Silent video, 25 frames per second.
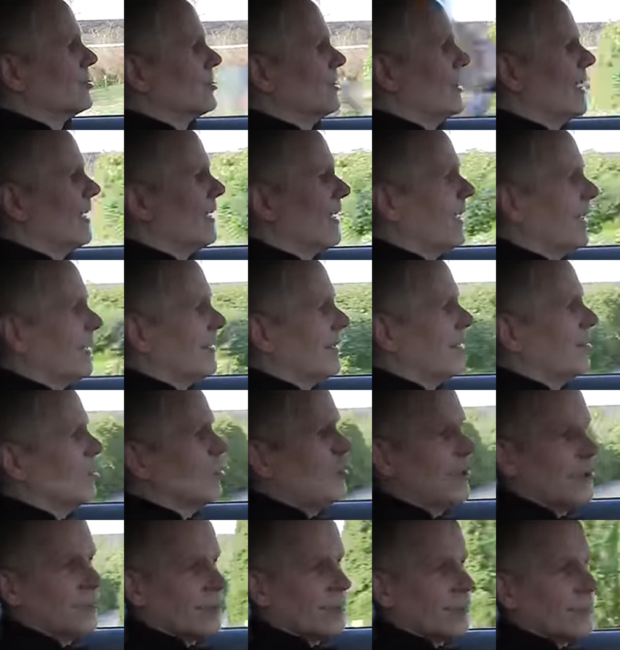Schnelllader
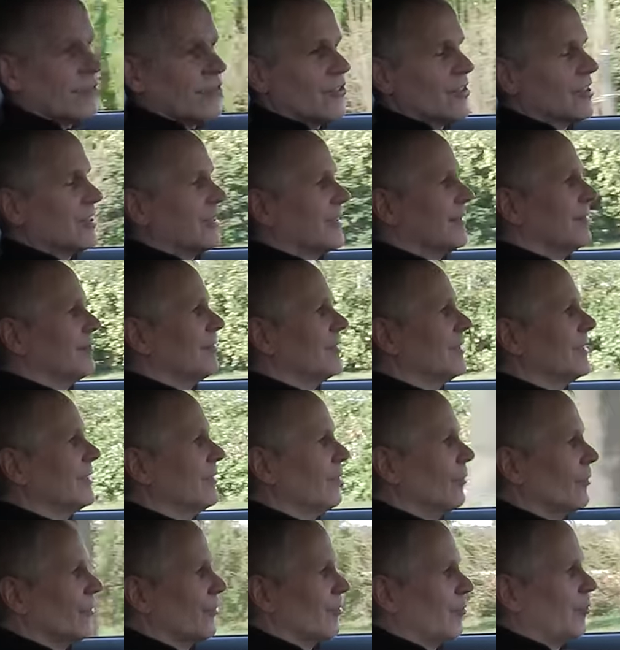über 50
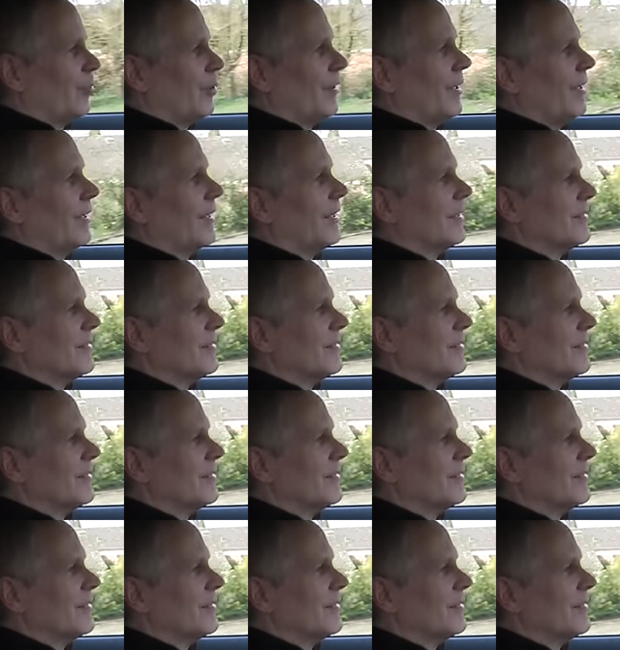kW und so ein paar